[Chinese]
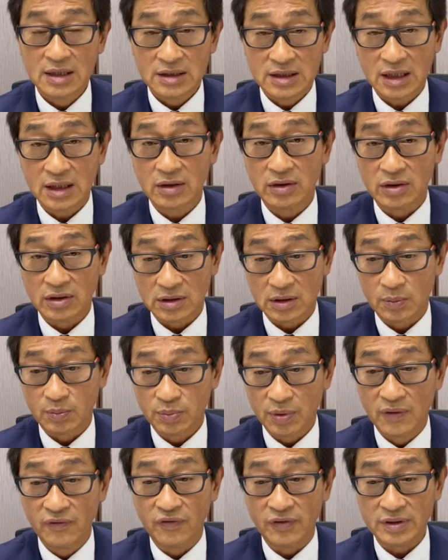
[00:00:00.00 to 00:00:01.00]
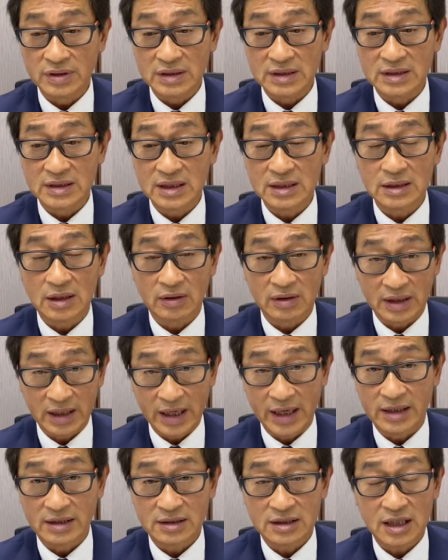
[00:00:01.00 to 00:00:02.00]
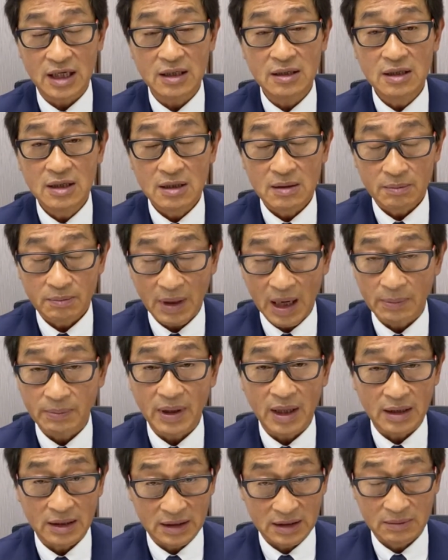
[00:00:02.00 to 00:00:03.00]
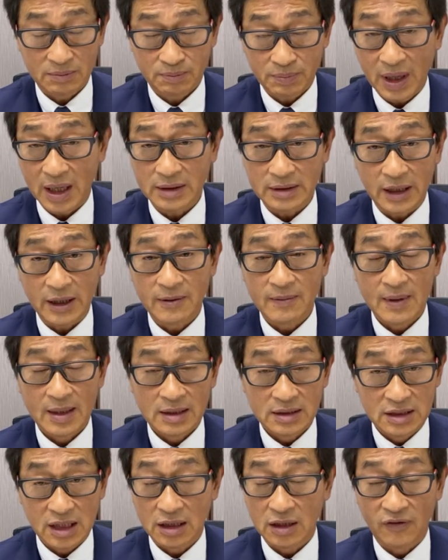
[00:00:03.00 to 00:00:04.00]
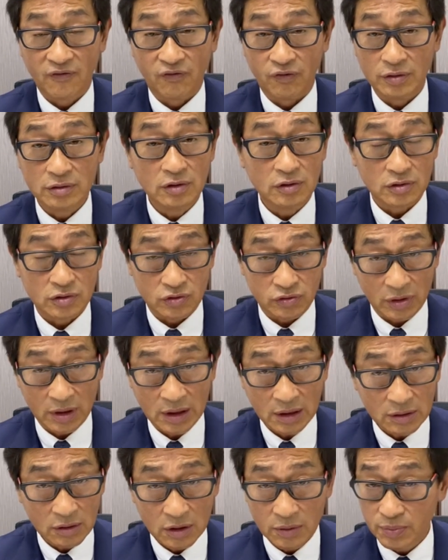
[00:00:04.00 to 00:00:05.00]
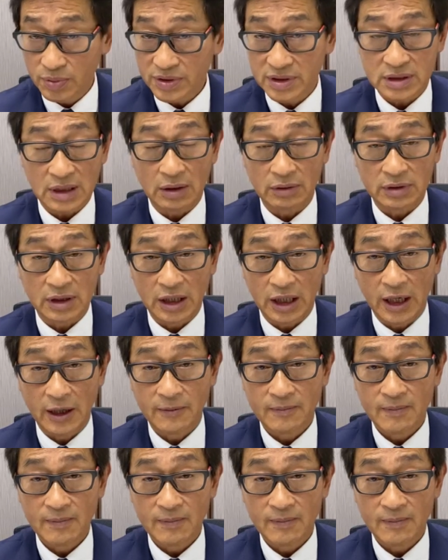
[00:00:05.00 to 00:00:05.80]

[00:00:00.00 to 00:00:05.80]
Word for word: 这个月的波幅已经有两千八百零八点，这个幅度绝对不少的了。